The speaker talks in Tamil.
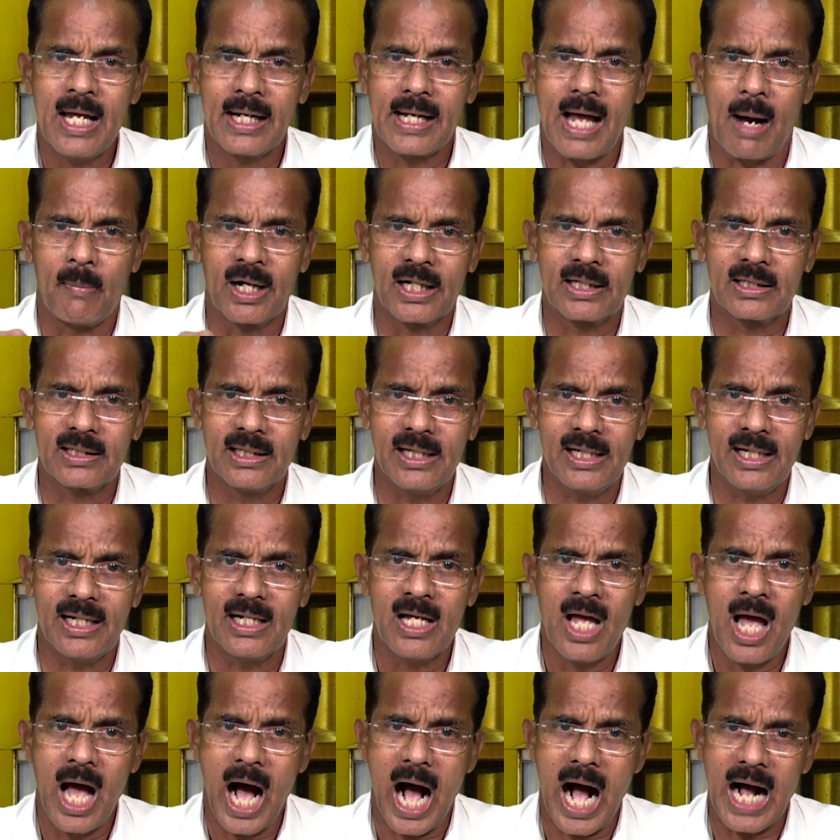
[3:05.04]
நமக்கு
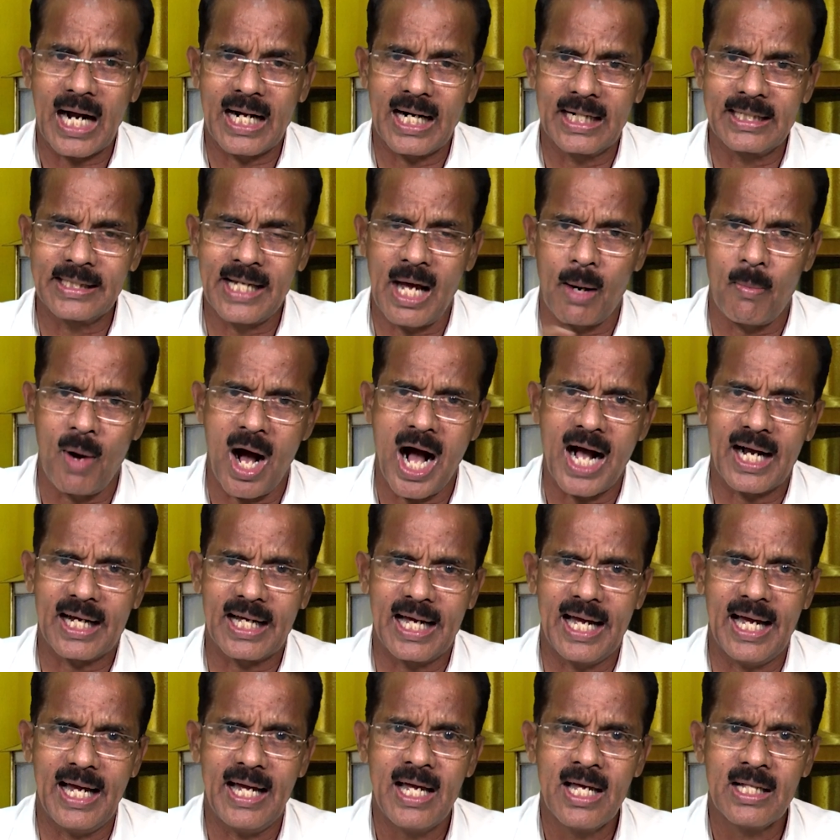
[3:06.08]
அகண்டமாக
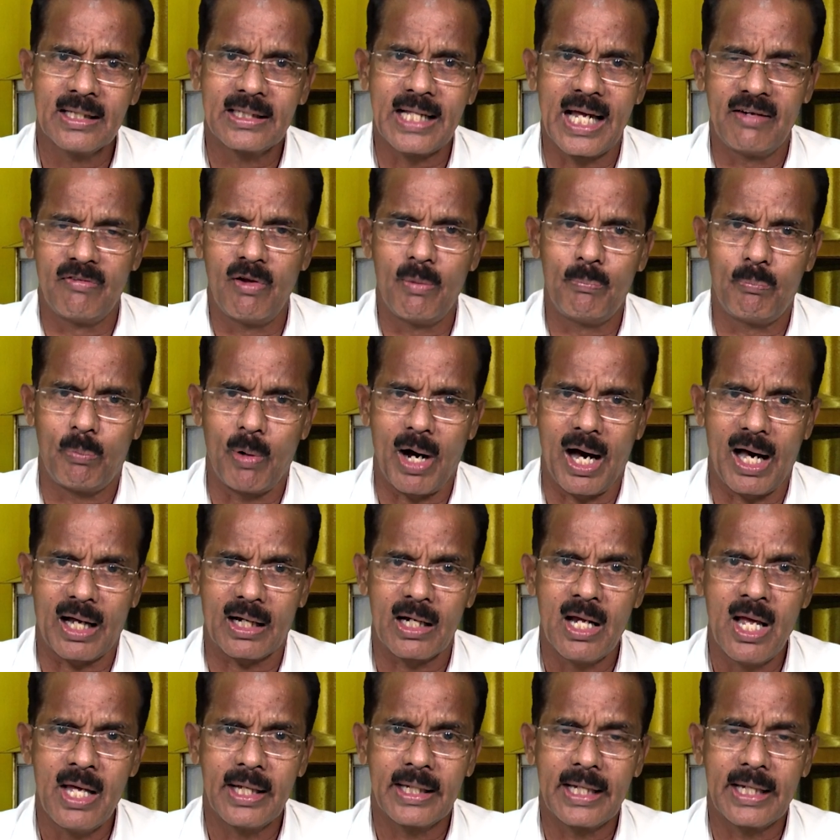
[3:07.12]
தெரிவிப்பார்